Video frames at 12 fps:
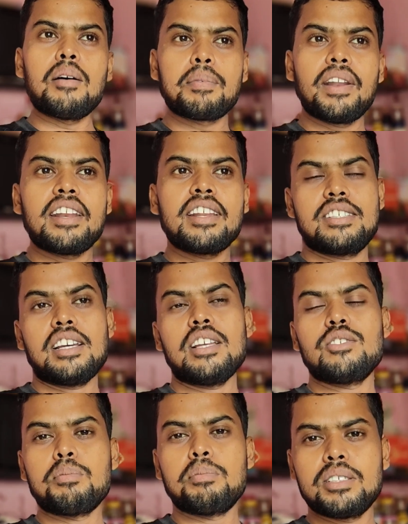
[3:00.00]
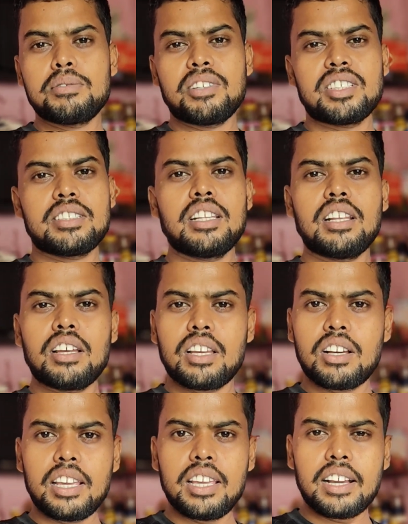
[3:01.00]
अपना रिचार्ज जो 20 परसेंट
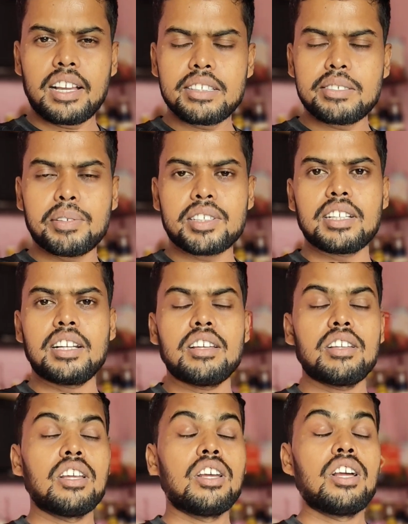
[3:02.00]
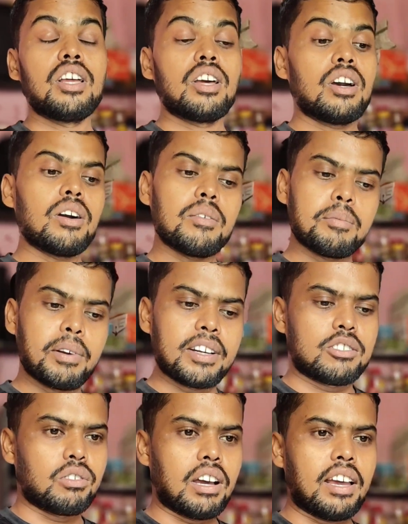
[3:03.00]
कहीं इक्कीस परसेंट बढ़
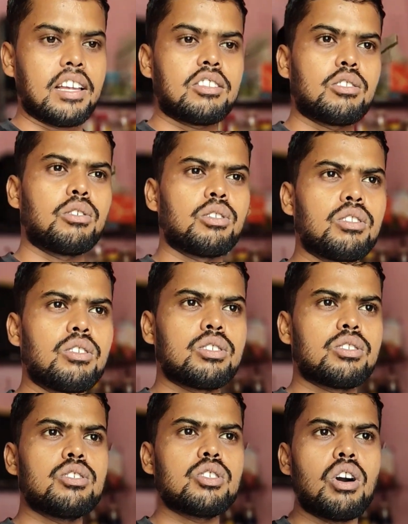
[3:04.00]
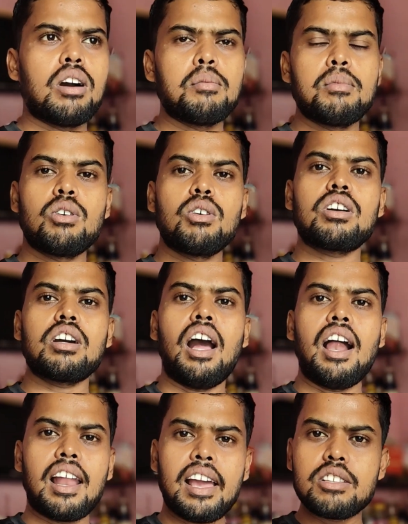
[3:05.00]
चुका है तो दोस्तों जो हम
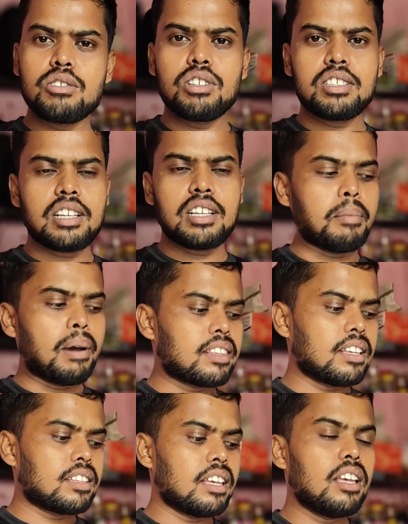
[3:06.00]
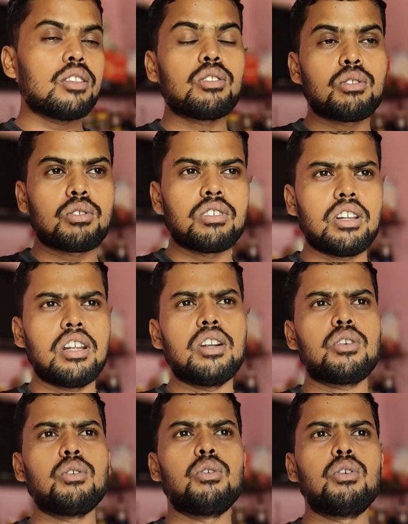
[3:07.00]
लोग अढ़ाई सौ रिचार्ज मारते थे
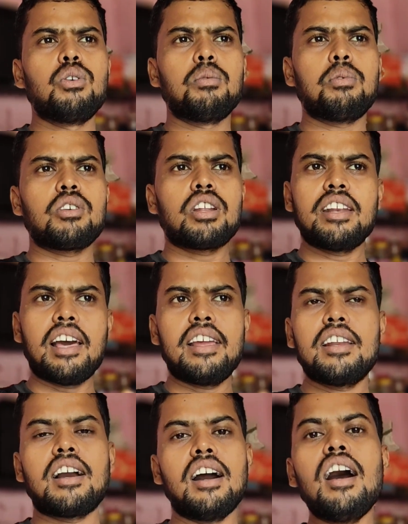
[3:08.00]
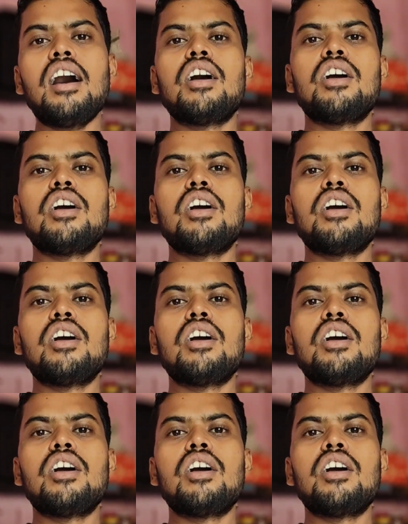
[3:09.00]
टू फोर्टी नाइन का